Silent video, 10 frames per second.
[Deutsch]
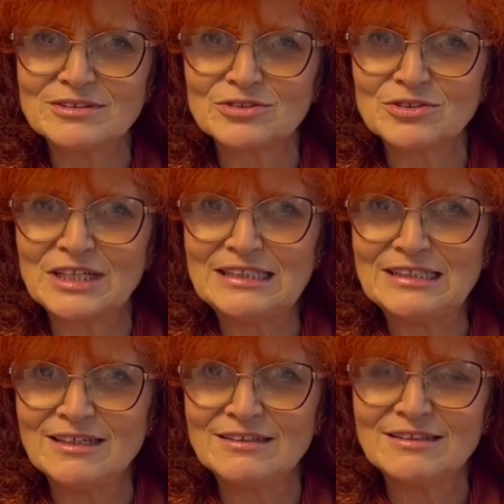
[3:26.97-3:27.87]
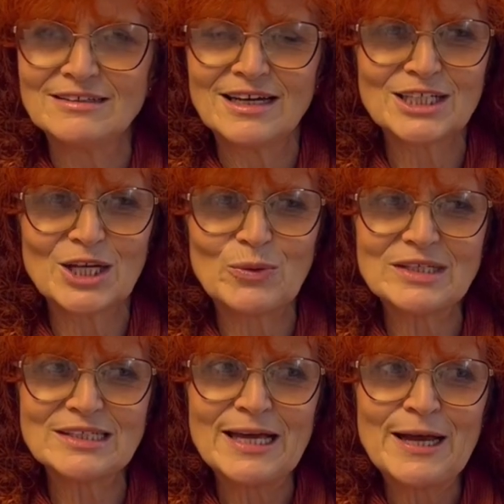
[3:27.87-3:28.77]
vor Ideen
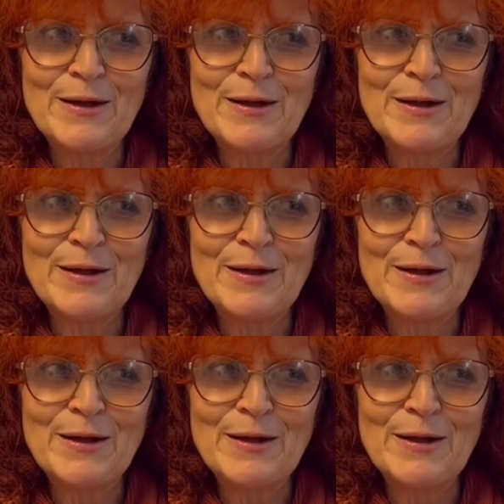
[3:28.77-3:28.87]
andauernd.